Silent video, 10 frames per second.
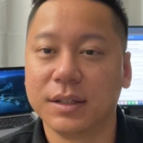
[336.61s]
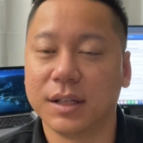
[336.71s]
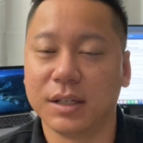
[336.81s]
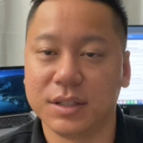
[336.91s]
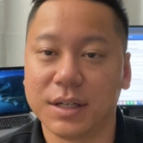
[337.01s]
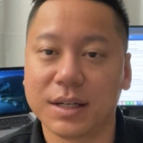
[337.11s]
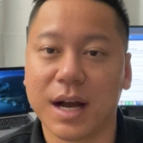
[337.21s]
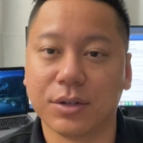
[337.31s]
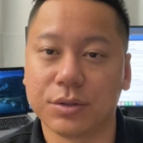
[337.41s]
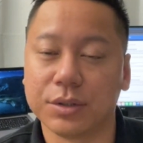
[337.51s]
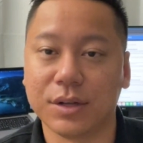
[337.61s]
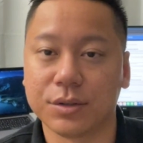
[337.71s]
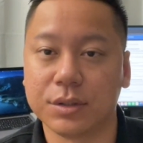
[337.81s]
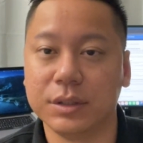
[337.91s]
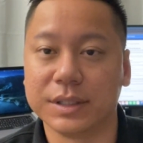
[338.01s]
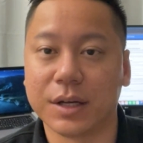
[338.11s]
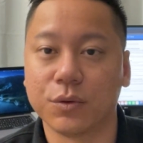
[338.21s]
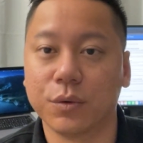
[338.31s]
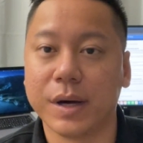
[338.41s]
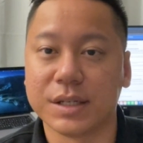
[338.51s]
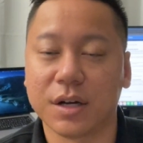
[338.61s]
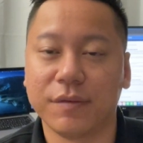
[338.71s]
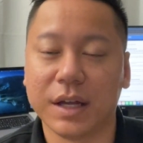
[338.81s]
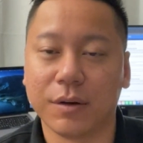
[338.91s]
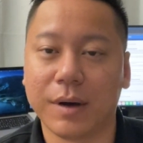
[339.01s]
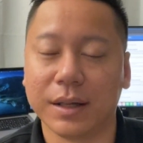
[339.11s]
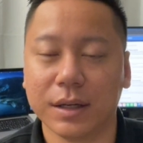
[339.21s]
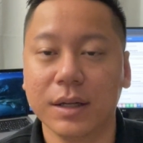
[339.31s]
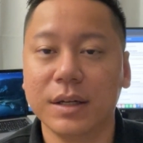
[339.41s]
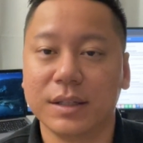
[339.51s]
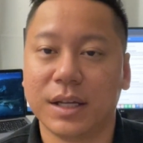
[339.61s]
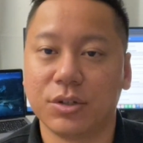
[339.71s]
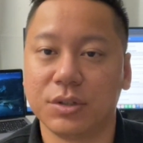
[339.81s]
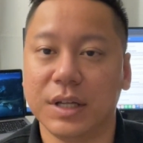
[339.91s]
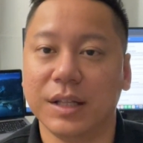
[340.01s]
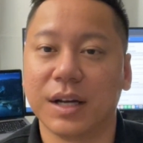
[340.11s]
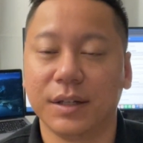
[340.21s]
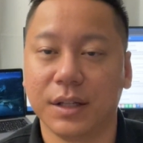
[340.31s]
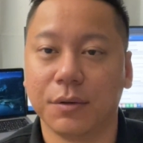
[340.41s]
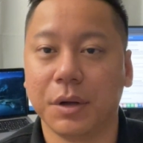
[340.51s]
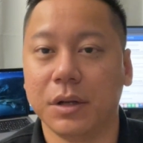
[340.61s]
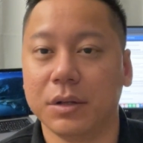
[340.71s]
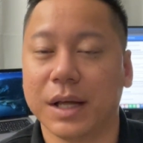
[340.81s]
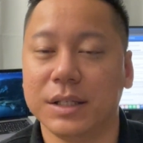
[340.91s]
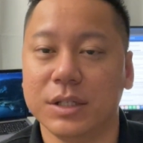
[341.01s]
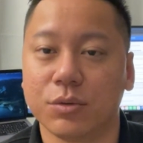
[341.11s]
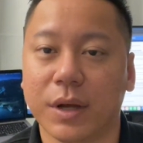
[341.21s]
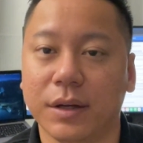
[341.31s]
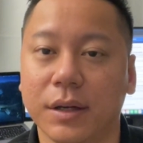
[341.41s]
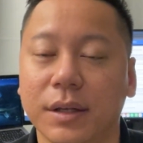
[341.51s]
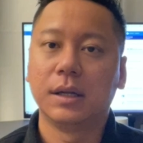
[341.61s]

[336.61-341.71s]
但这张卡就是，就是你在国外消费的话呢，它就是以当天的汇率来计算而已。